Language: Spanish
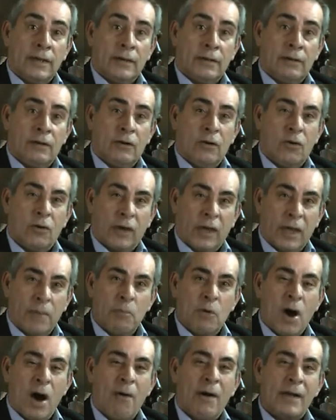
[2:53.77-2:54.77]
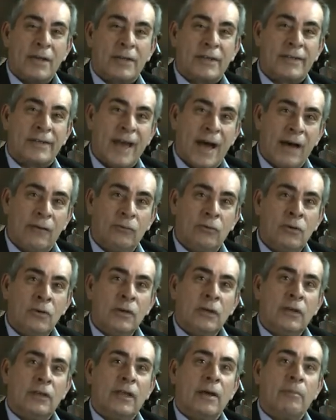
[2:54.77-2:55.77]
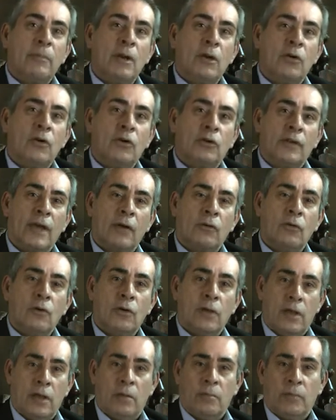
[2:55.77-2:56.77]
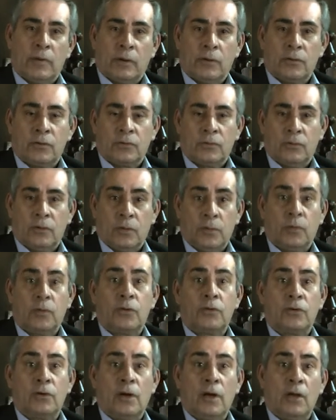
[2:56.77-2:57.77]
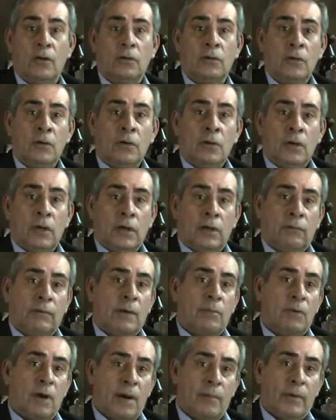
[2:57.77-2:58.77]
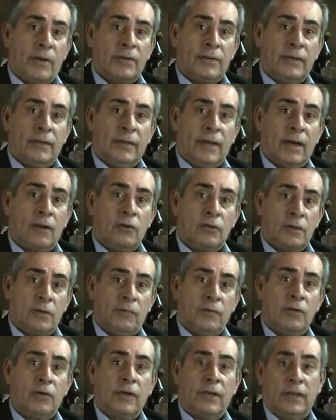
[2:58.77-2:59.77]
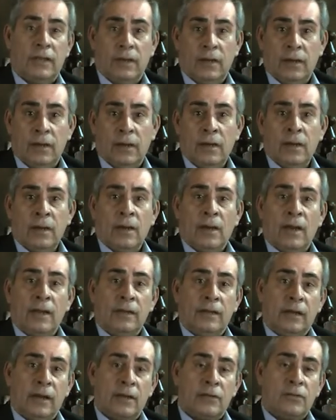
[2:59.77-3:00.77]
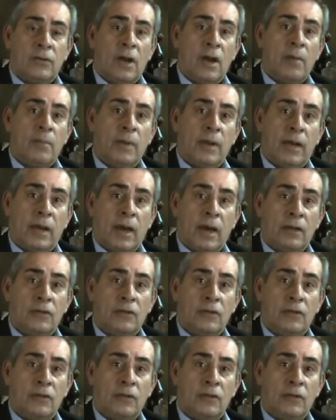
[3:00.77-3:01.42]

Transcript: lo que hemos avanzado y también los obstáculos del Mercosur. Y por otro lado vamos a presentar los desafíos que tiene la integración en América